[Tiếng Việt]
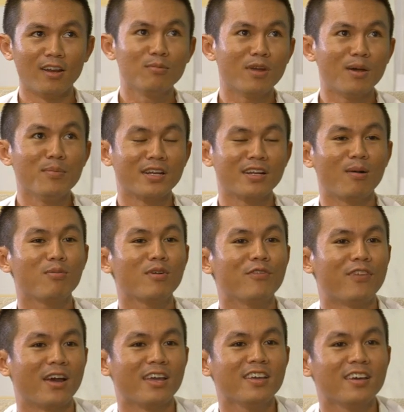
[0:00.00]
lúc đó mình không có
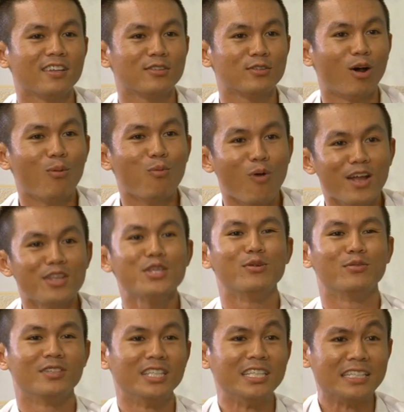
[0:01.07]
phải ờ, tốn quá nhiều
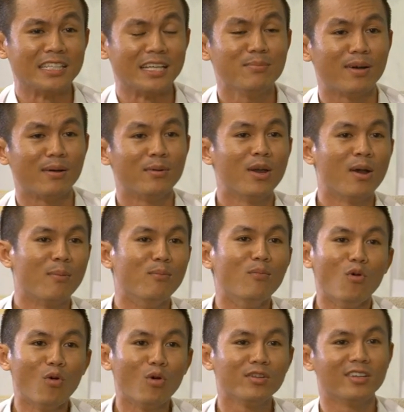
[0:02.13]
tiền để mà
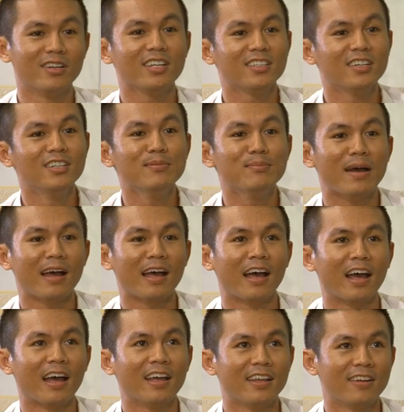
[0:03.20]
mua những cái thứ
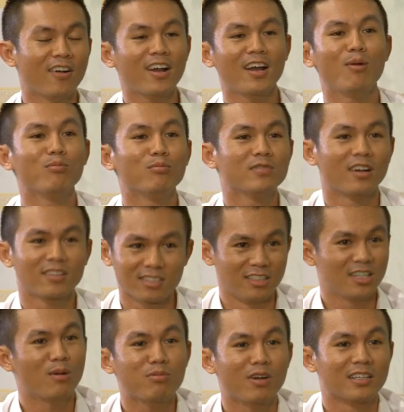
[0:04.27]
mà nó không thực sự
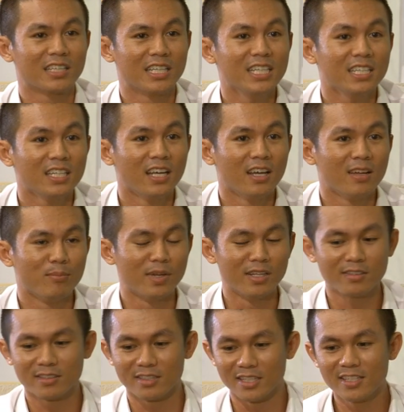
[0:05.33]
không cần thiết mình
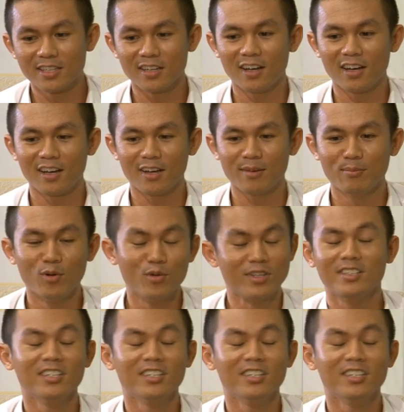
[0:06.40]
chỉ uh, mua những